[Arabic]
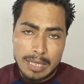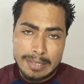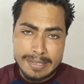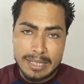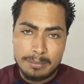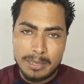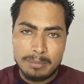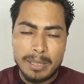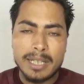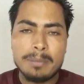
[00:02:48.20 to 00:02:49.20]
الحساب
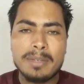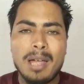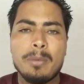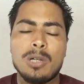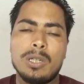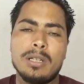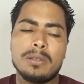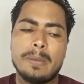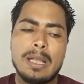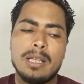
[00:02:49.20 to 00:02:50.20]
البنكي بتاع بايونير
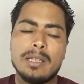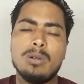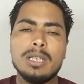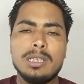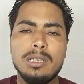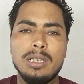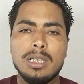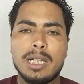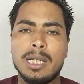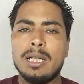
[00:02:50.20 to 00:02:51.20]

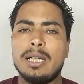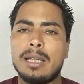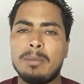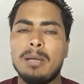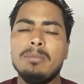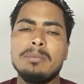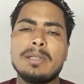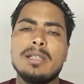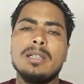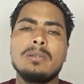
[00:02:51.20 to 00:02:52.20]
دلوقتي انا كمحمد
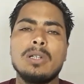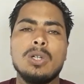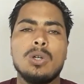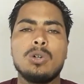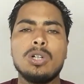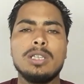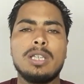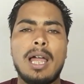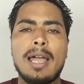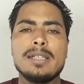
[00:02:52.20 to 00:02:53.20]
مثلا
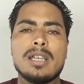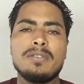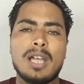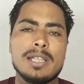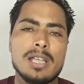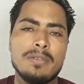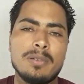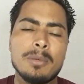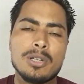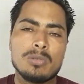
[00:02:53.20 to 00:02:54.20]
ورحت عايز افتح حساب
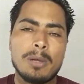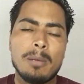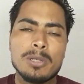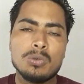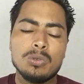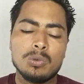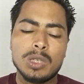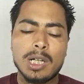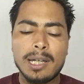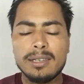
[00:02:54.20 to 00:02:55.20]
في ميرج امازون
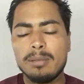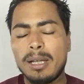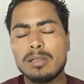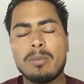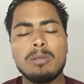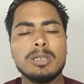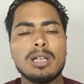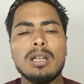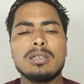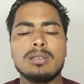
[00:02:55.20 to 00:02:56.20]
ودخلت بعض المعلومات
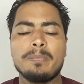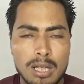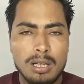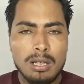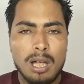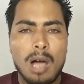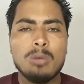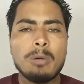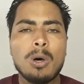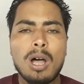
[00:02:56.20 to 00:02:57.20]
غلط
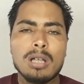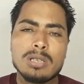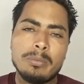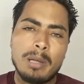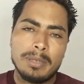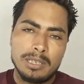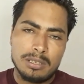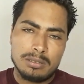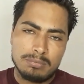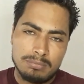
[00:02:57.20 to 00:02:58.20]
او الموقع اصلا ما
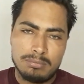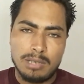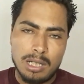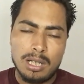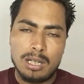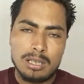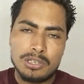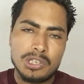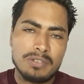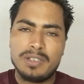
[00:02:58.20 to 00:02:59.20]
قابلنيش آه،
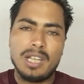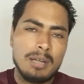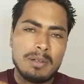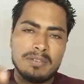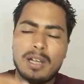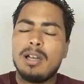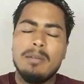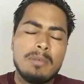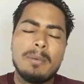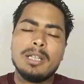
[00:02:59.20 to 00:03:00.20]
شاف ان انا
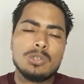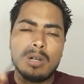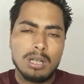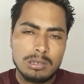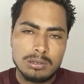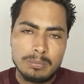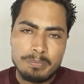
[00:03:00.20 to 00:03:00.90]
ما ما بانيش وخلاص